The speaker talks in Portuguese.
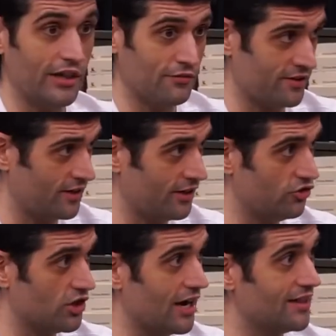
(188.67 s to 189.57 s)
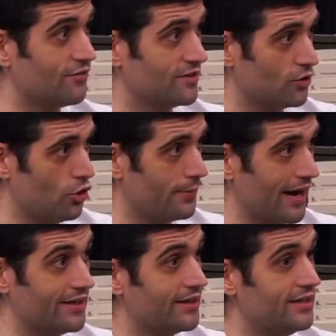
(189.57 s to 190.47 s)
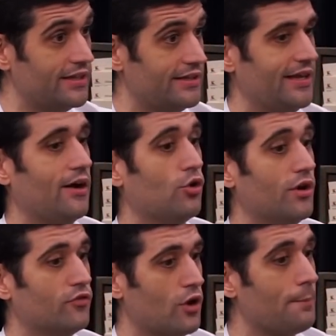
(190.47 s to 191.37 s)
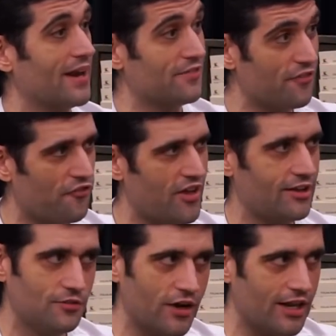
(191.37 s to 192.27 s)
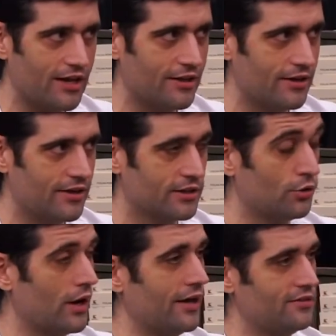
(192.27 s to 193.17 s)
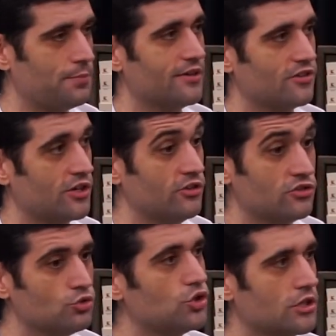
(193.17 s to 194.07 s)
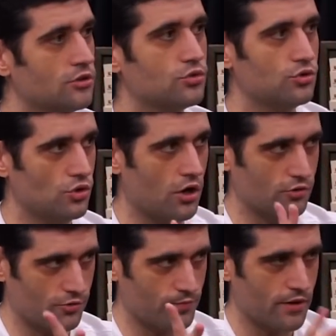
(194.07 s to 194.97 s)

vai ser criticada, vai ser cobrada, e, e agora virou uma palavra feia de se falar. Então, as empresas grandes estão tirando isso dos jogos.